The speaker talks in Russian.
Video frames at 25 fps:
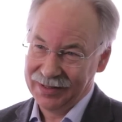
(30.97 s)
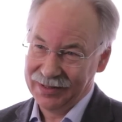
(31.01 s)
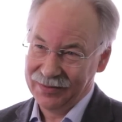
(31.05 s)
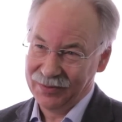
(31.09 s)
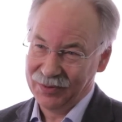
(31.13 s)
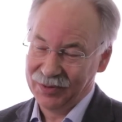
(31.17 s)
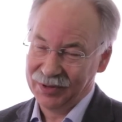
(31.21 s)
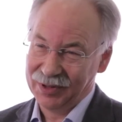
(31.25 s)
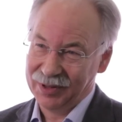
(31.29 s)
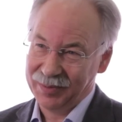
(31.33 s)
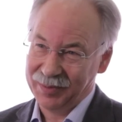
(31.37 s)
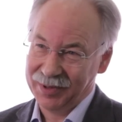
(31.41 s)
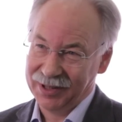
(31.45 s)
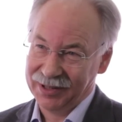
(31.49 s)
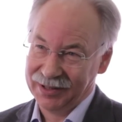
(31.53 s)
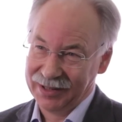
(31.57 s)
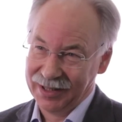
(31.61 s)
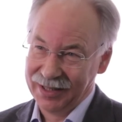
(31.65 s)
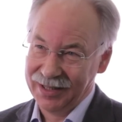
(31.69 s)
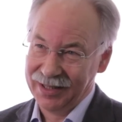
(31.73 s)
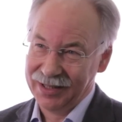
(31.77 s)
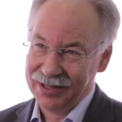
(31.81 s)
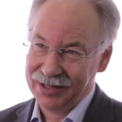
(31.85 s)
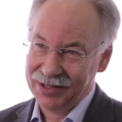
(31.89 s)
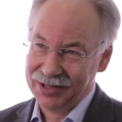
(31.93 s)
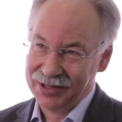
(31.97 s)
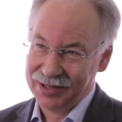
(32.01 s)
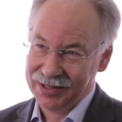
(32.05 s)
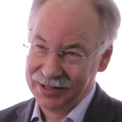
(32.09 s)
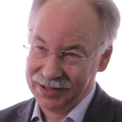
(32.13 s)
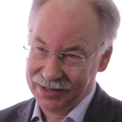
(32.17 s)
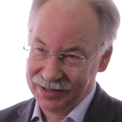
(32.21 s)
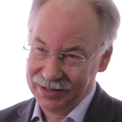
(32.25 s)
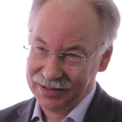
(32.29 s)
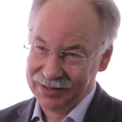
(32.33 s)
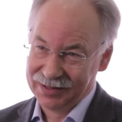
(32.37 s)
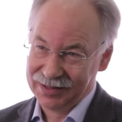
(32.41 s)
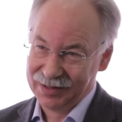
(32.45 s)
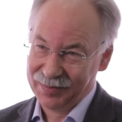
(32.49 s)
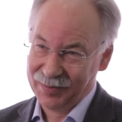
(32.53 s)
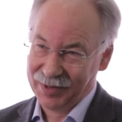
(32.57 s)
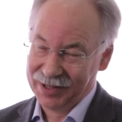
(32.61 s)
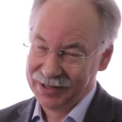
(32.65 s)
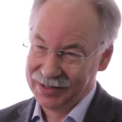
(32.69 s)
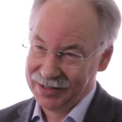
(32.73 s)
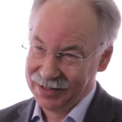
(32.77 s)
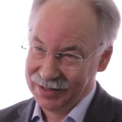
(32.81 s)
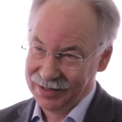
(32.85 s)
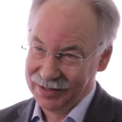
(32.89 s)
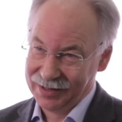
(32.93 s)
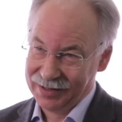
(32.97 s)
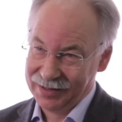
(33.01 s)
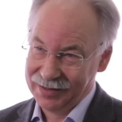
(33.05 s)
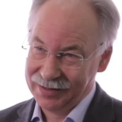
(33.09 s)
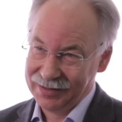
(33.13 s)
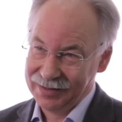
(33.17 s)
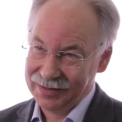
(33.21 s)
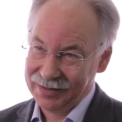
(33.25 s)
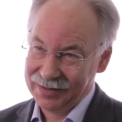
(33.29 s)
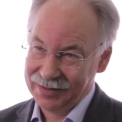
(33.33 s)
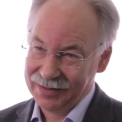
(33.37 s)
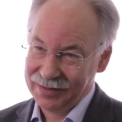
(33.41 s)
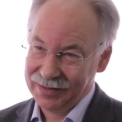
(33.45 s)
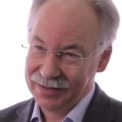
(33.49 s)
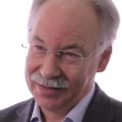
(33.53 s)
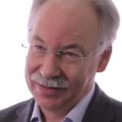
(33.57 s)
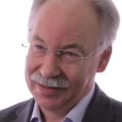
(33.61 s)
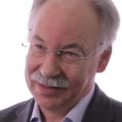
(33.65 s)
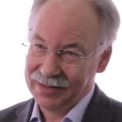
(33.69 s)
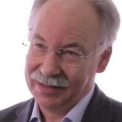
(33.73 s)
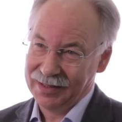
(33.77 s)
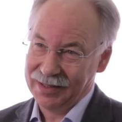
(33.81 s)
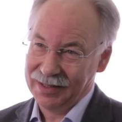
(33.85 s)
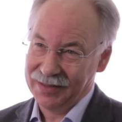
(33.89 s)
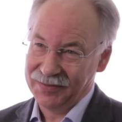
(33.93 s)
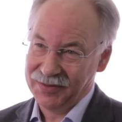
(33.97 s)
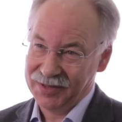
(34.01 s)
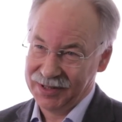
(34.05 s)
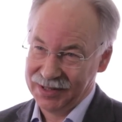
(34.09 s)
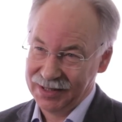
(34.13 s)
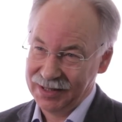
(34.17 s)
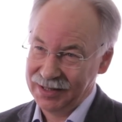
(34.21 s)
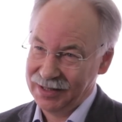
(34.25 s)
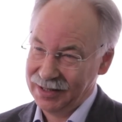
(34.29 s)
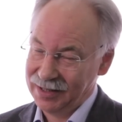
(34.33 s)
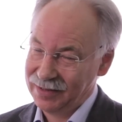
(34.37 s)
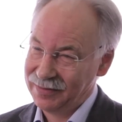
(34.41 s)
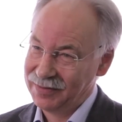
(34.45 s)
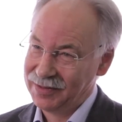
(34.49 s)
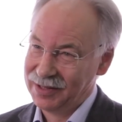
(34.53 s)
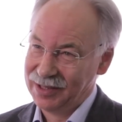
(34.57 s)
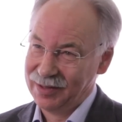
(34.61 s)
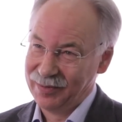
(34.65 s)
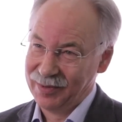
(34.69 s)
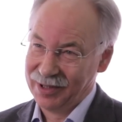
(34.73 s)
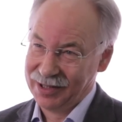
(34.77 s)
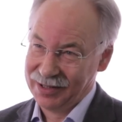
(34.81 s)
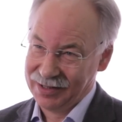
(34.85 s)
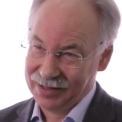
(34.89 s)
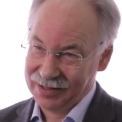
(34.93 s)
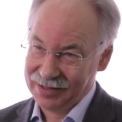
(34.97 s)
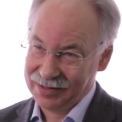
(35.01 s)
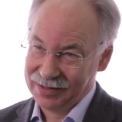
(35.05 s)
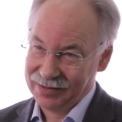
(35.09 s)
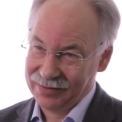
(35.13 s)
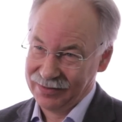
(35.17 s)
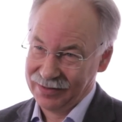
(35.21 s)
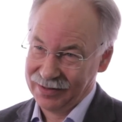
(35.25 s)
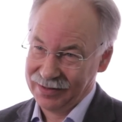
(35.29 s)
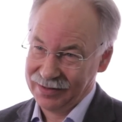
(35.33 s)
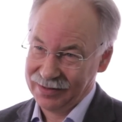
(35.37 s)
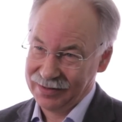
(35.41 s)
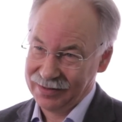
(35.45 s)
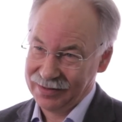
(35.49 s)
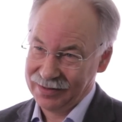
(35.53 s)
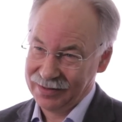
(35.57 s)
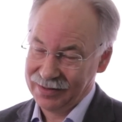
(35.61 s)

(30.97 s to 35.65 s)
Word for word: фундаментальные частицы материи и все их взаимодействия.